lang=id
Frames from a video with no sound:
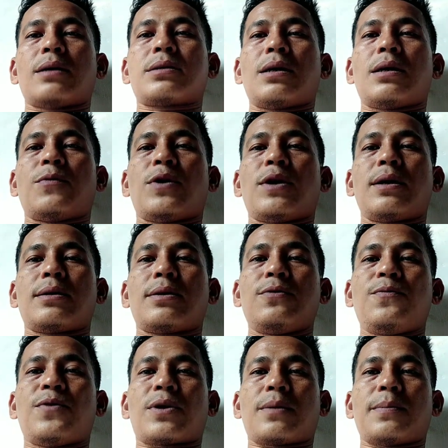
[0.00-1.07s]

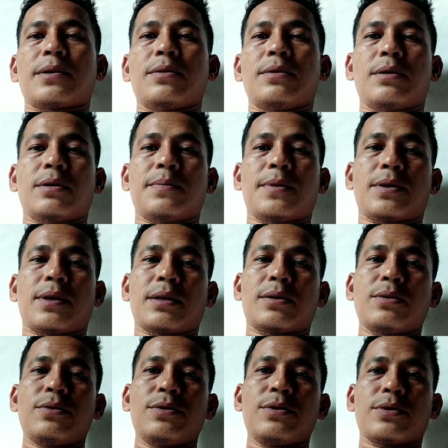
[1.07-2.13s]
Assalamualaikum warahmatullahi
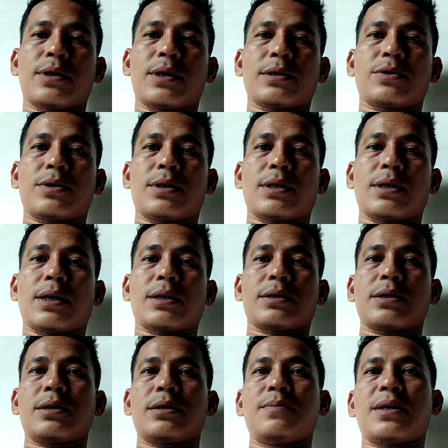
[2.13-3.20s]
wabarakatuh Saudara-saudara Kang
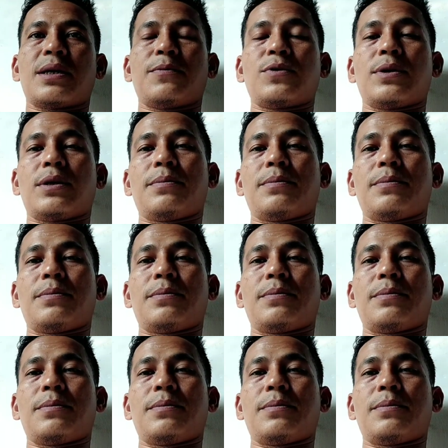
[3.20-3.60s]
RC dimanapun